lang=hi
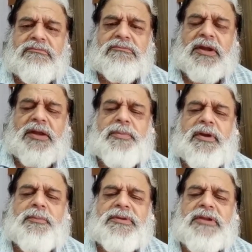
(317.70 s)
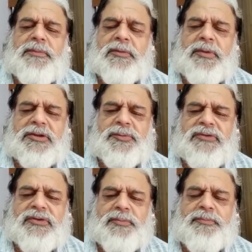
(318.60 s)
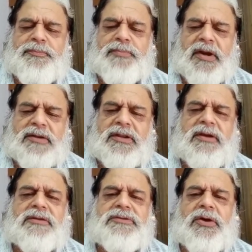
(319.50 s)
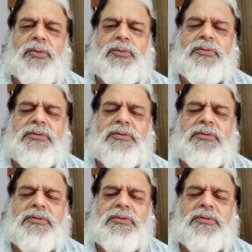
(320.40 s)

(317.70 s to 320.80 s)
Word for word: मैं परम पिता परमात्मा से प्रार्थना करता हूँ